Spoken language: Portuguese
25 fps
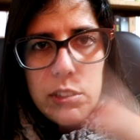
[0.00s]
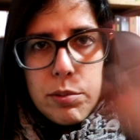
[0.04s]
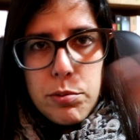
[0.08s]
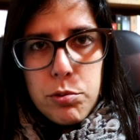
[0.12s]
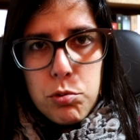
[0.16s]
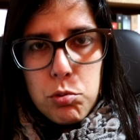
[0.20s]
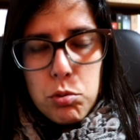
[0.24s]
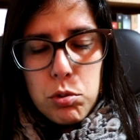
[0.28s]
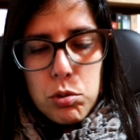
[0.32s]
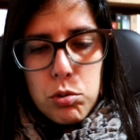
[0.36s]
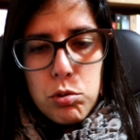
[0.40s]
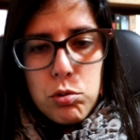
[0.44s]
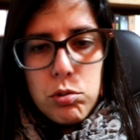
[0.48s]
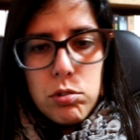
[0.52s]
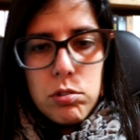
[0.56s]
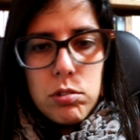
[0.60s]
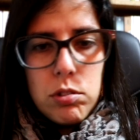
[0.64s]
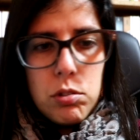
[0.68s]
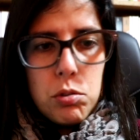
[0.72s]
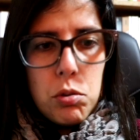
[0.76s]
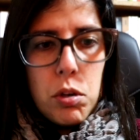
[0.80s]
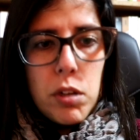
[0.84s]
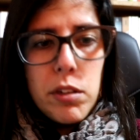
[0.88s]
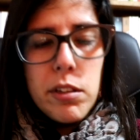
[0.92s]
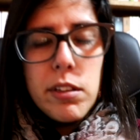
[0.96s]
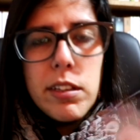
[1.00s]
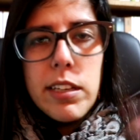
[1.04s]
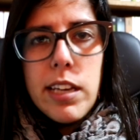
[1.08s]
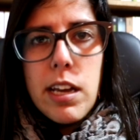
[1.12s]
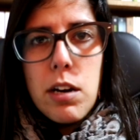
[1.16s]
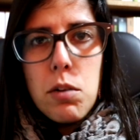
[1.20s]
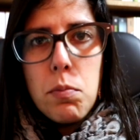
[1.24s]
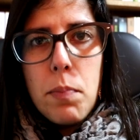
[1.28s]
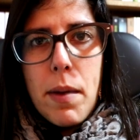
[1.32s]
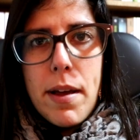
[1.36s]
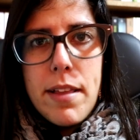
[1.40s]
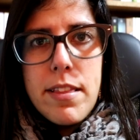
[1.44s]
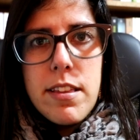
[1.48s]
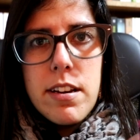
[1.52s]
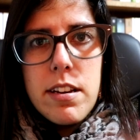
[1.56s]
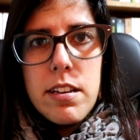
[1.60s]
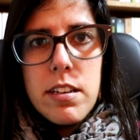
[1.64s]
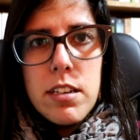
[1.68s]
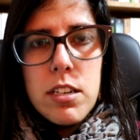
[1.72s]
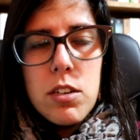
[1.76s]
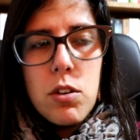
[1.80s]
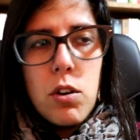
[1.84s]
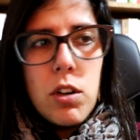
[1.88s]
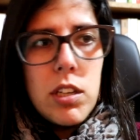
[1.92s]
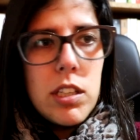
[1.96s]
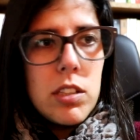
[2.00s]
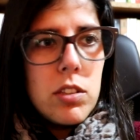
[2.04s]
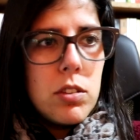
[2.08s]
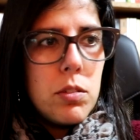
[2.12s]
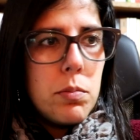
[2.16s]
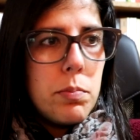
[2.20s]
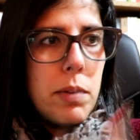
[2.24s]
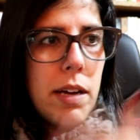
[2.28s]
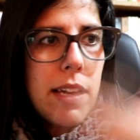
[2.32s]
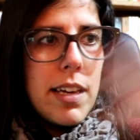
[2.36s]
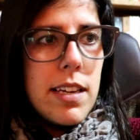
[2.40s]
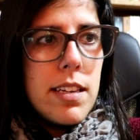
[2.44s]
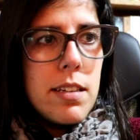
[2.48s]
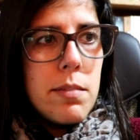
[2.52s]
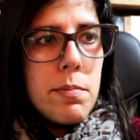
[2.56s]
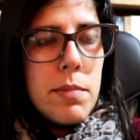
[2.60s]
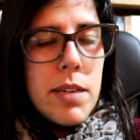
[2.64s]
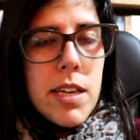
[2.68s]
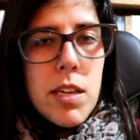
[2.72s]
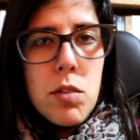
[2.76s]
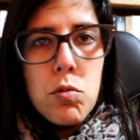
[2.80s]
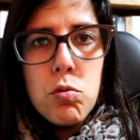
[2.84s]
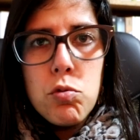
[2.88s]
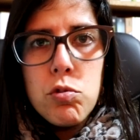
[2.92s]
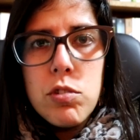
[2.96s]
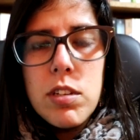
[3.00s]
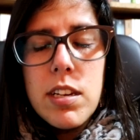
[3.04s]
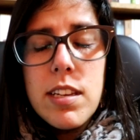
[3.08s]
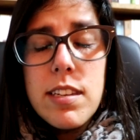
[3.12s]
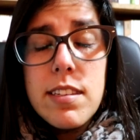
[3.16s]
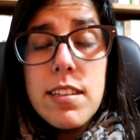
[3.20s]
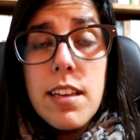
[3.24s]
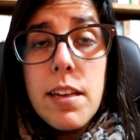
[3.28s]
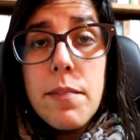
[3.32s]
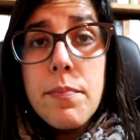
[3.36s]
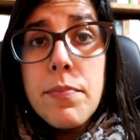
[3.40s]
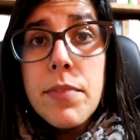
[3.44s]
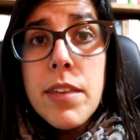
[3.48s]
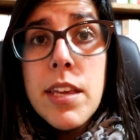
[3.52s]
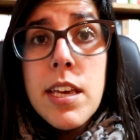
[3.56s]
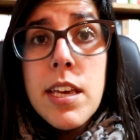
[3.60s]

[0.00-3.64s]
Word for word: livros todos que eu quando li eram pai 3, agora são pai meia dúzia, nem sei.